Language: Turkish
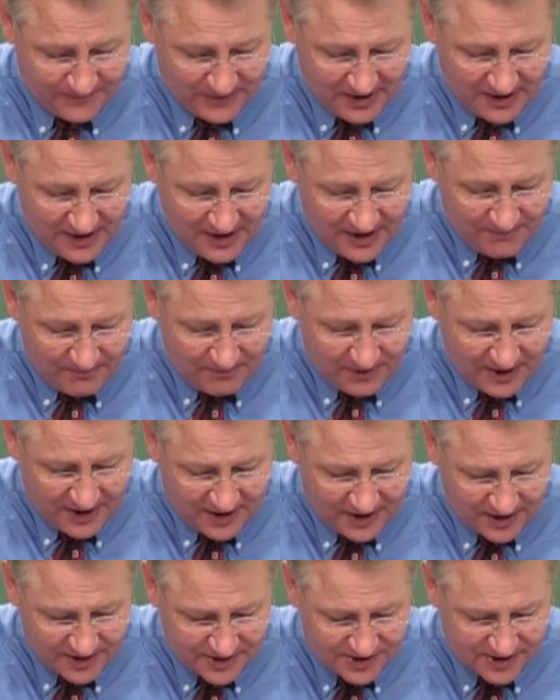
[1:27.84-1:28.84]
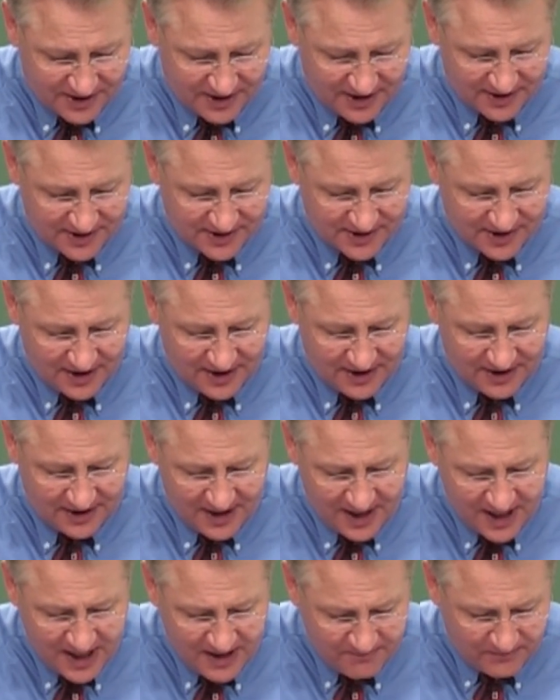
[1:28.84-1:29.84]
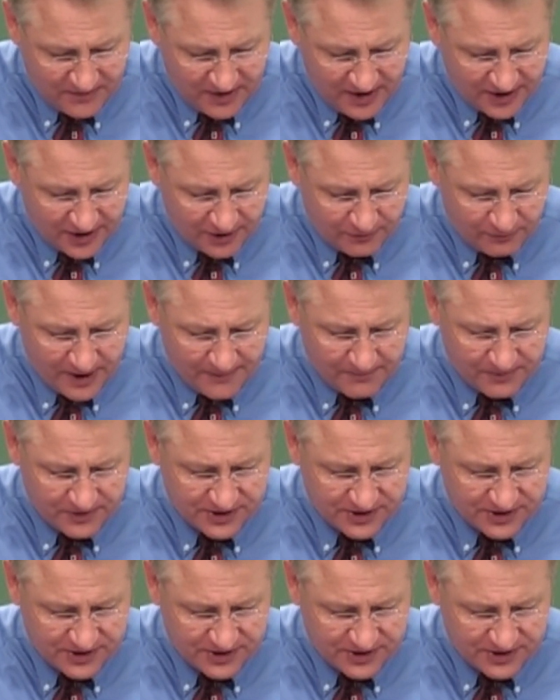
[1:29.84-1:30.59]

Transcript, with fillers: Çünkü bu isim kötülüğü temsil ediyor.